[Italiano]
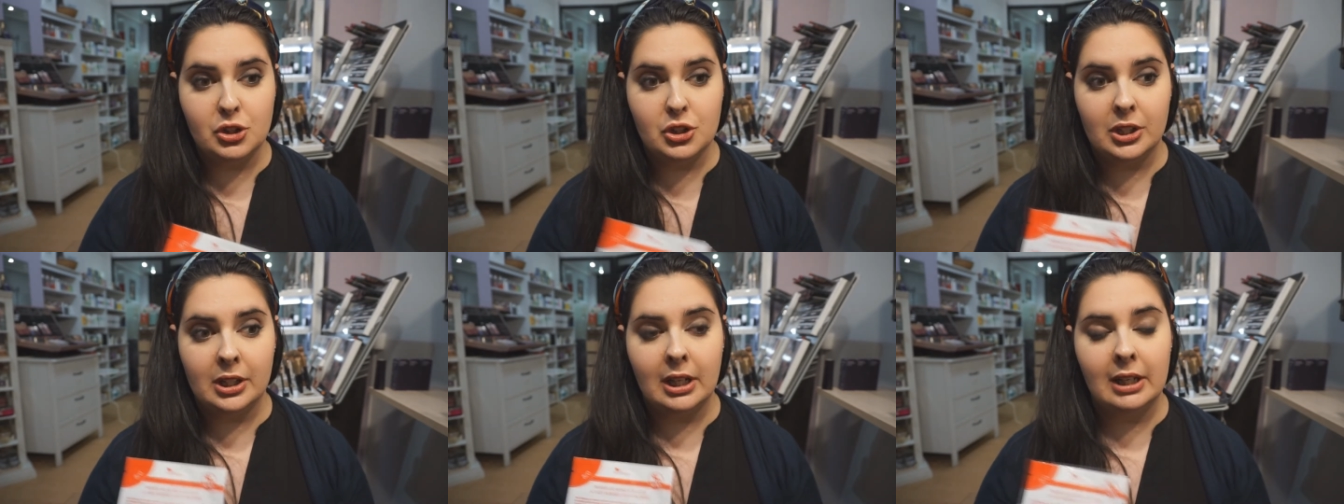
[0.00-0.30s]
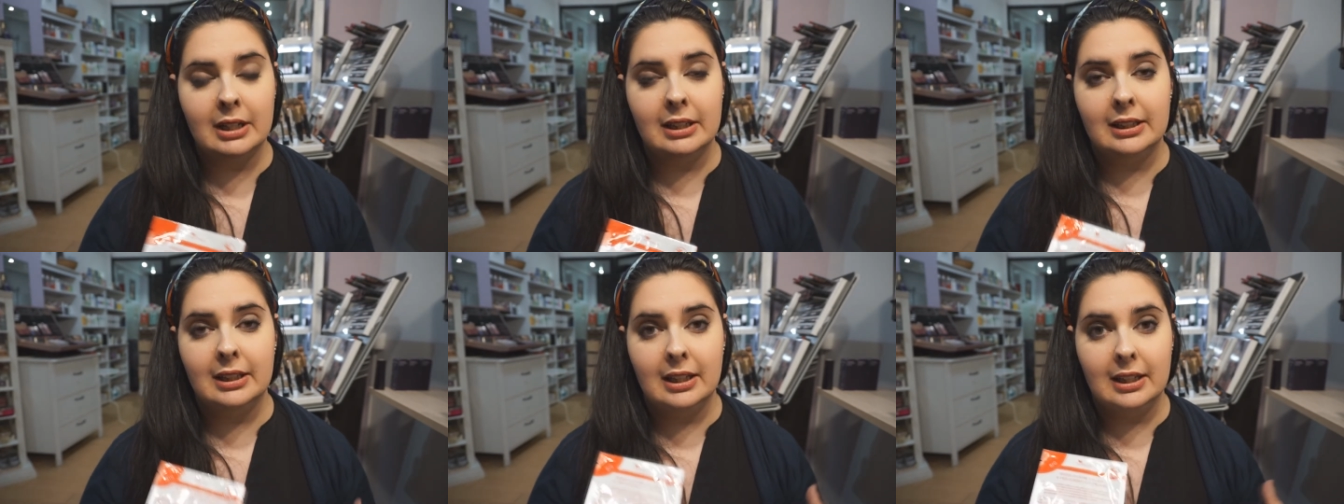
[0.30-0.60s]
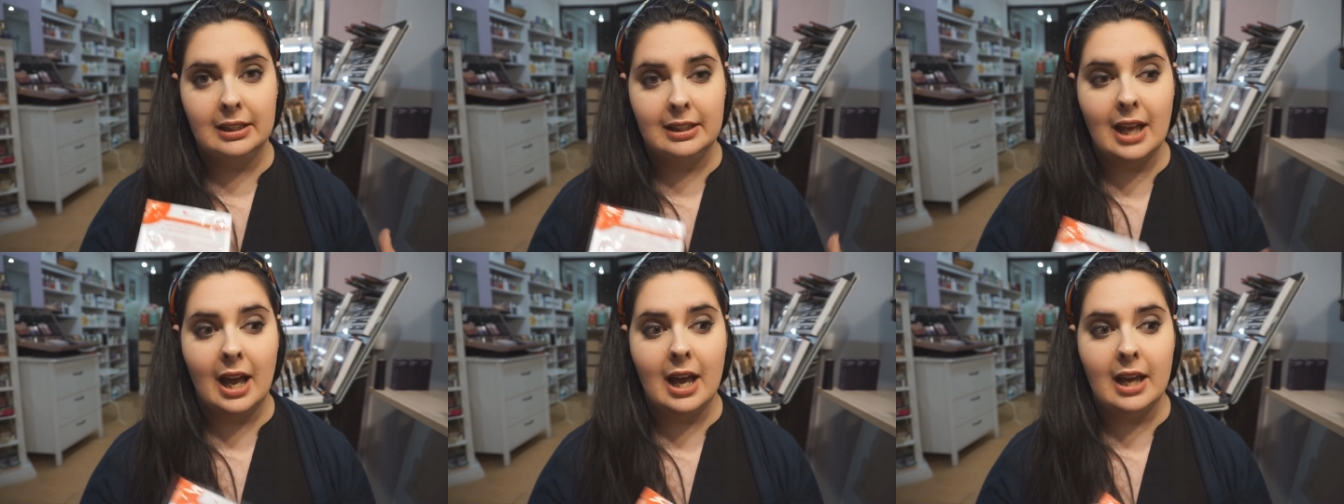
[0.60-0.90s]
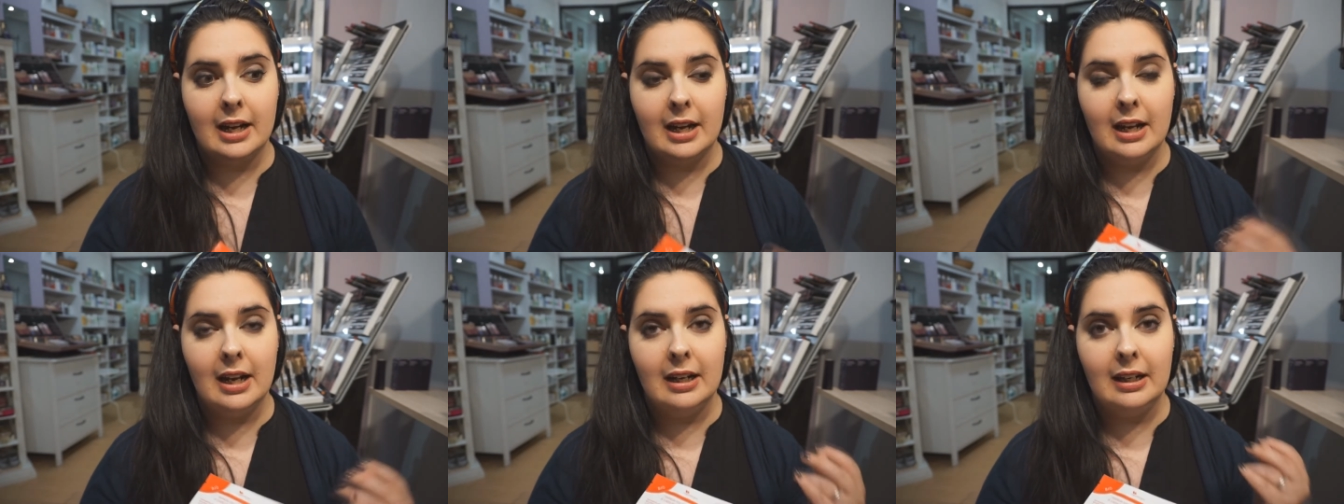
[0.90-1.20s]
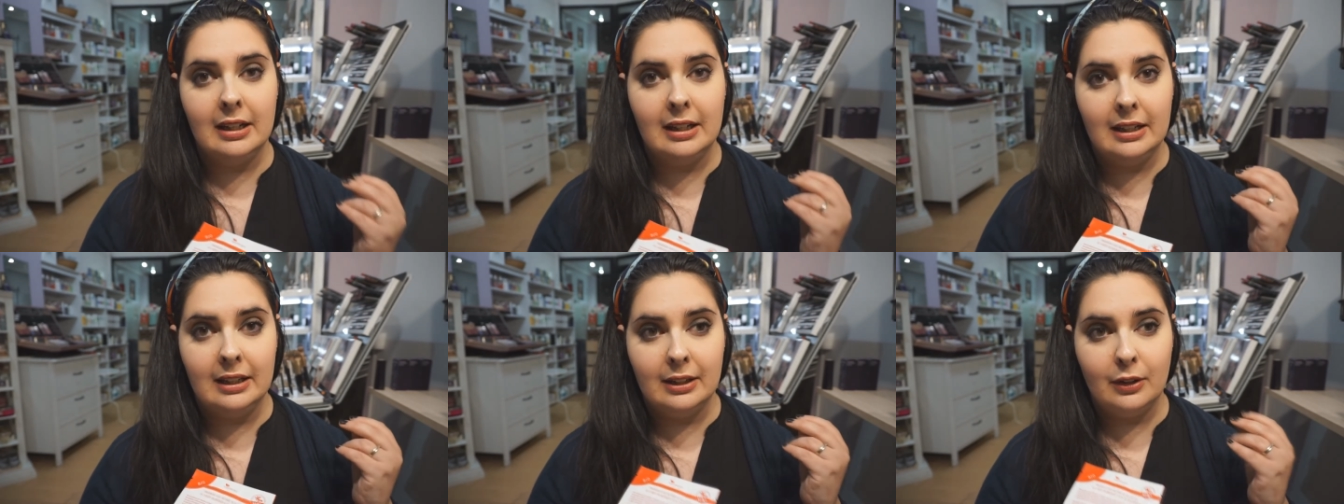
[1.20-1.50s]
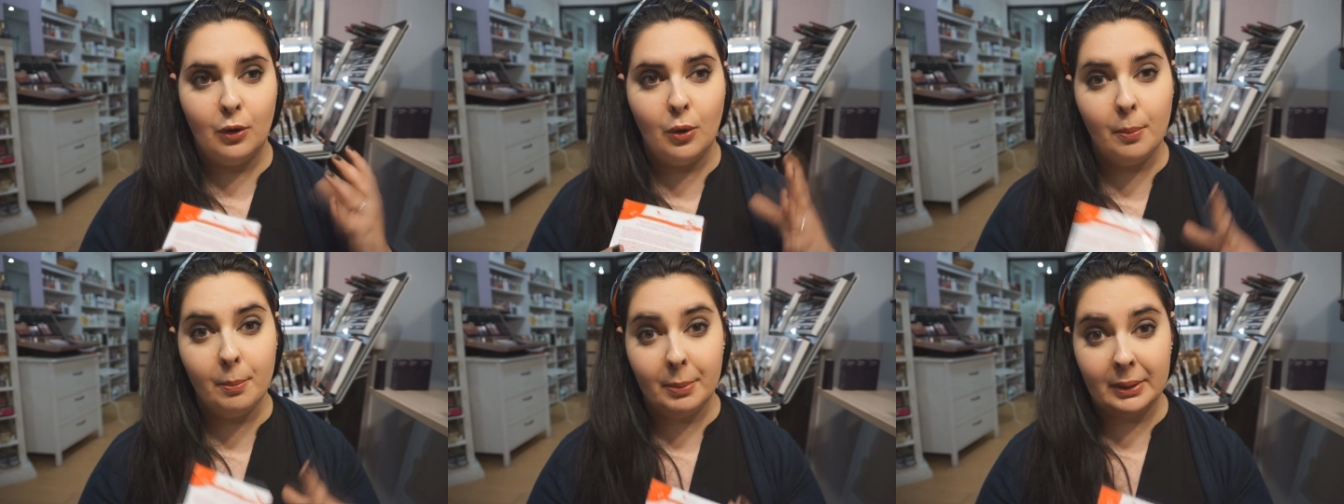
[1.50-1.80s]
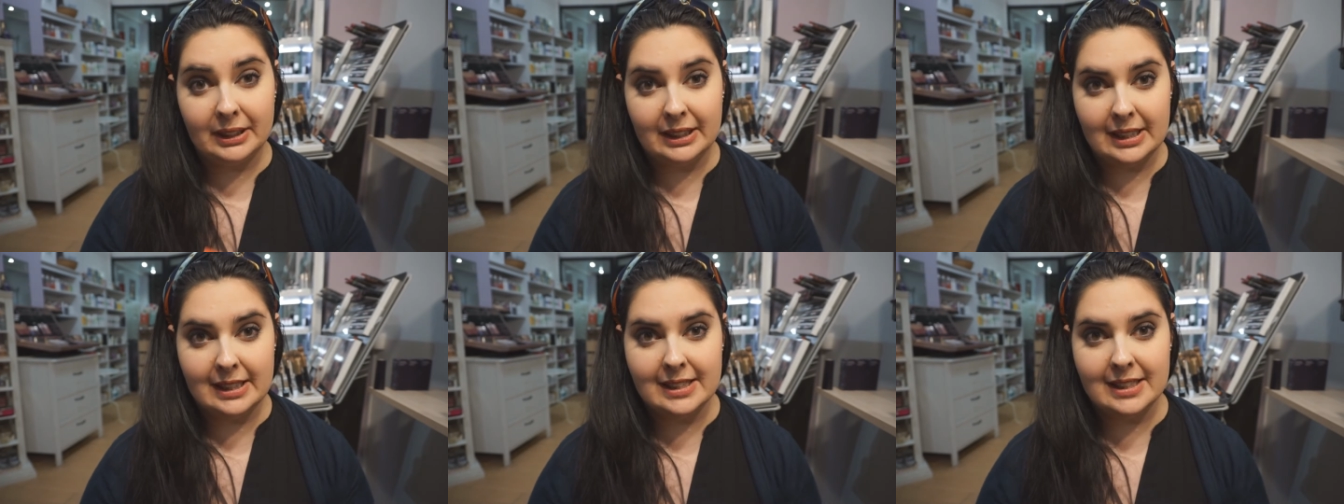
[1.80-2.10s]
cercare di ridare
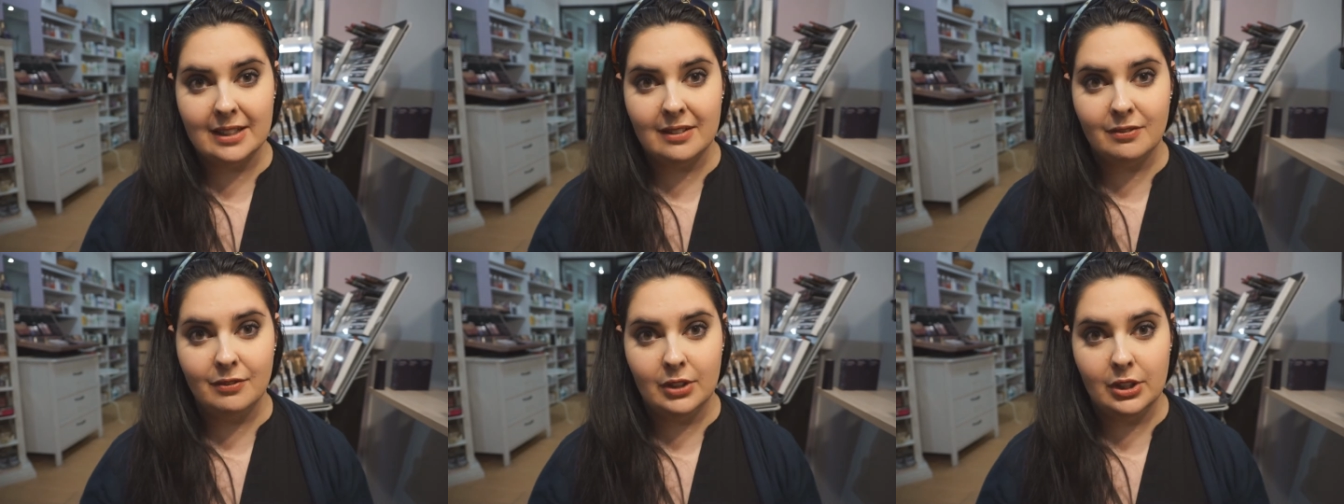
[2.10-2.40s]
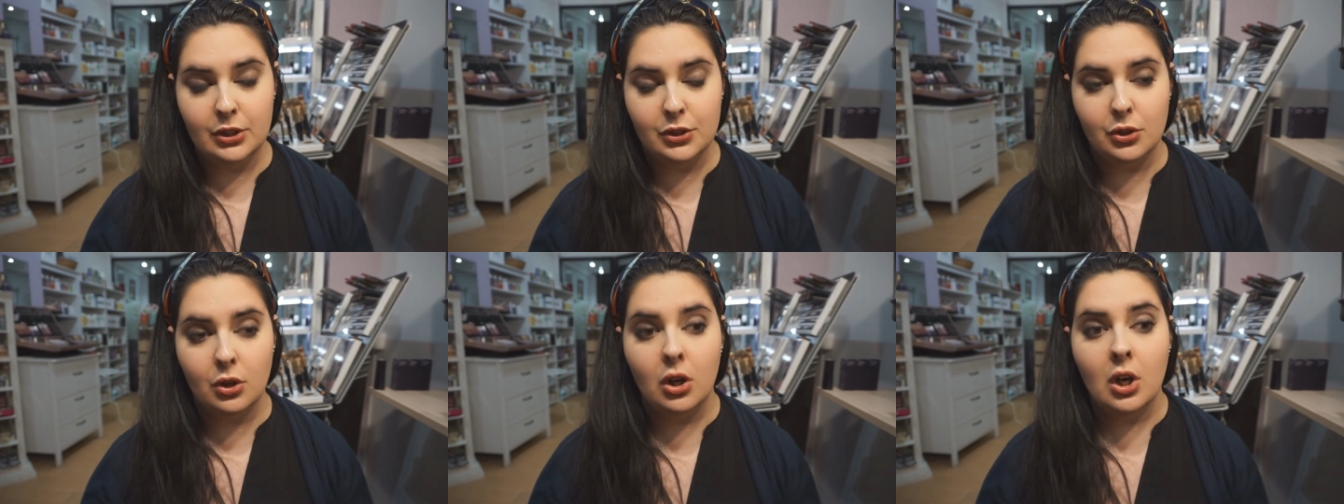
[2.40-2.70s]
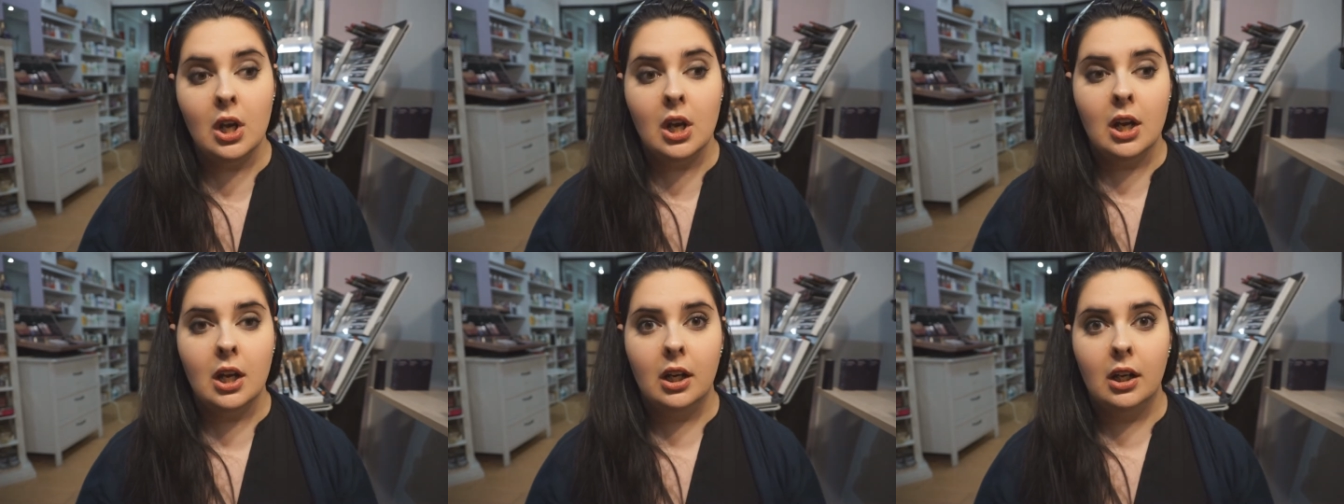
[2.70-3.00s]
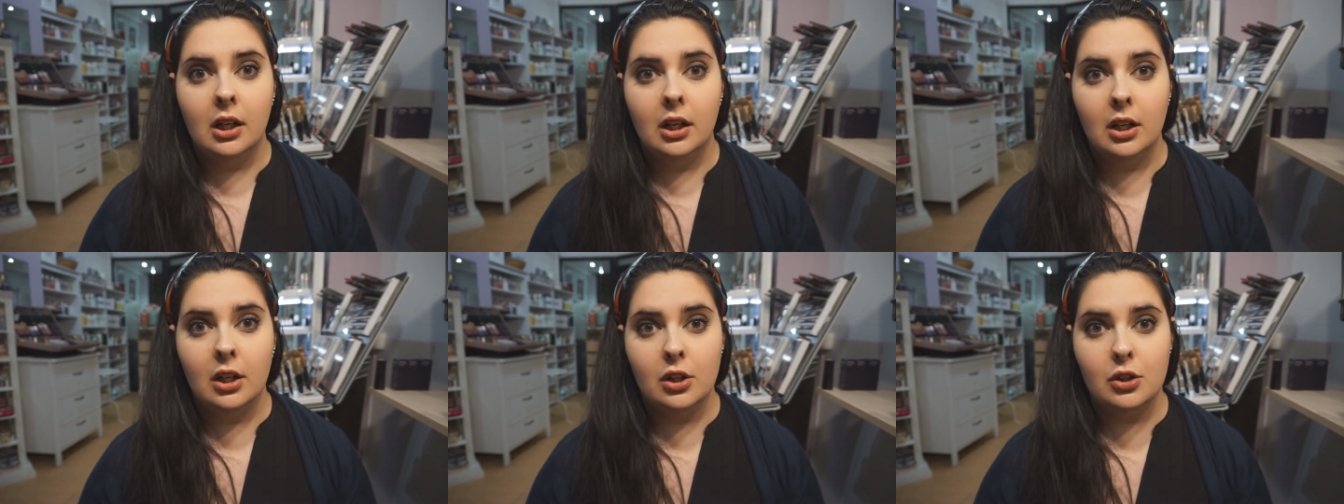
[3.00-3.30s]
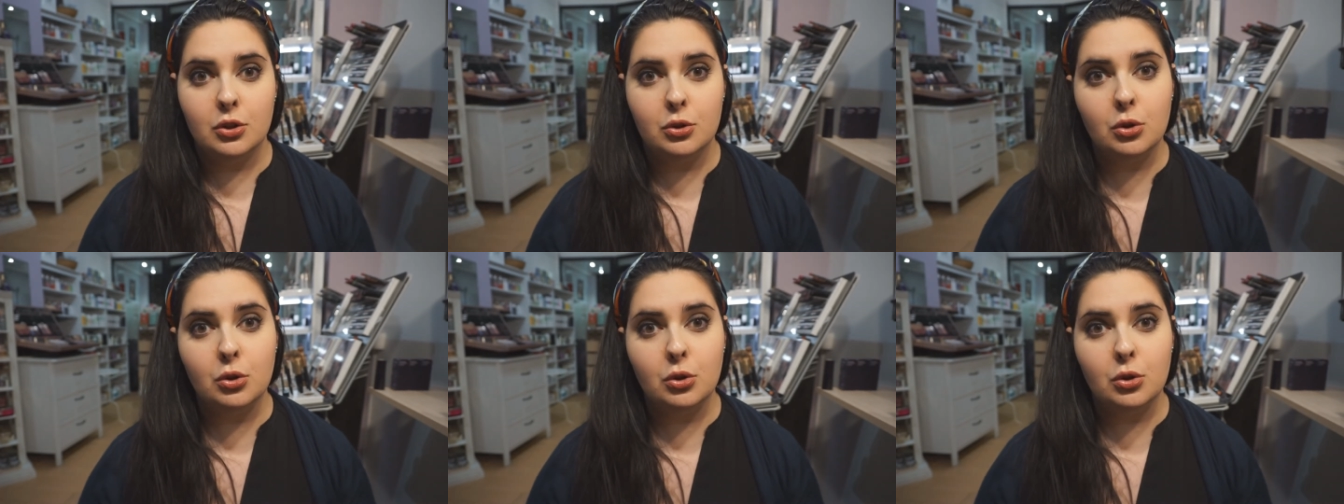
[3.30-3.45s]
compattezza al viso eh,